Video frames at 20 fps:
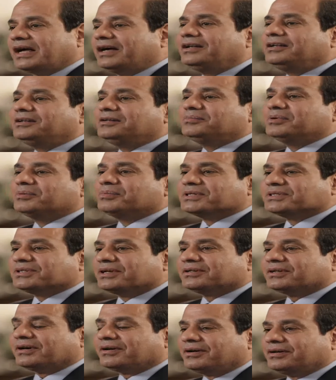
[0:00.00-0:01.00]
قال لي
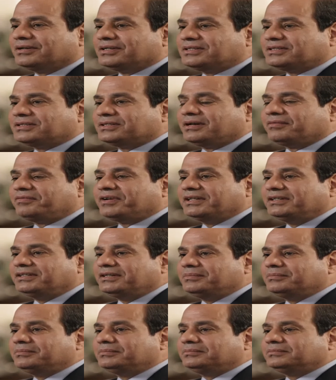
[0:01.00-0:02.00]
ببساطة خالص يا
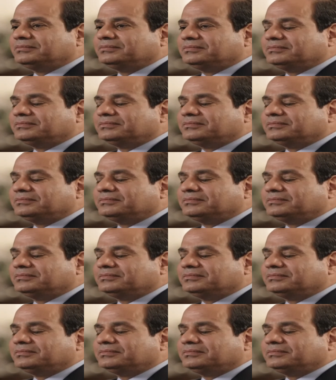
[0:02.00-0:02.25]
فندم